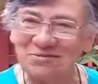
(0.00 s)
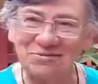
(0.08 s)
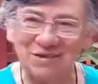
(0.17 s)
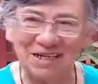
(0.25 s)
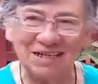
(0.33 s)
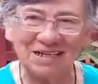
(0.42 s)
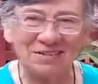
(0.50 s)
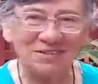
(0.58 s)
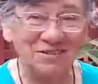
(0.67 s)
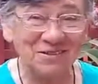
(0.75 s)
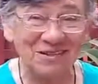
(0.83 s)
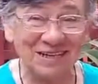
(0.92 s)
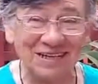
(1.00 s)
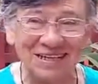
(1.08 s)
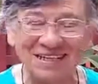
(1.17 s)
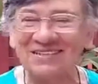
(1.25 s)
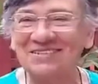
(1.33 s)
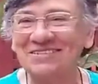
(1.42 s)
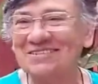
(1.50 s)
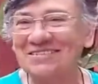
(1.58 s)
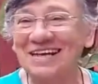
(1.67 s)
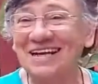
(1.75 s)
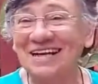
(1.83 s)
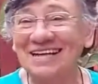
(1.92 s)
Un gajito, dos gajitos,
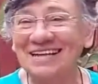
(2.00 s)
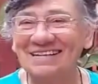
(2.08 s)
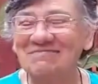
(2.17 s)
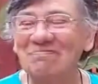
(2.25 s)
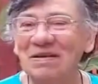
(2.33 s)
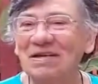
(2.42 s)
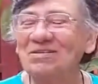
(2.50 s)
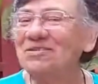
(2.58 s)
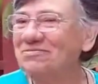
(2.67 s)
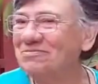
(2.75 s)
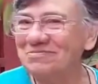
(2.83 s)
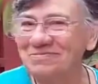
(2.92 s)
ah, pero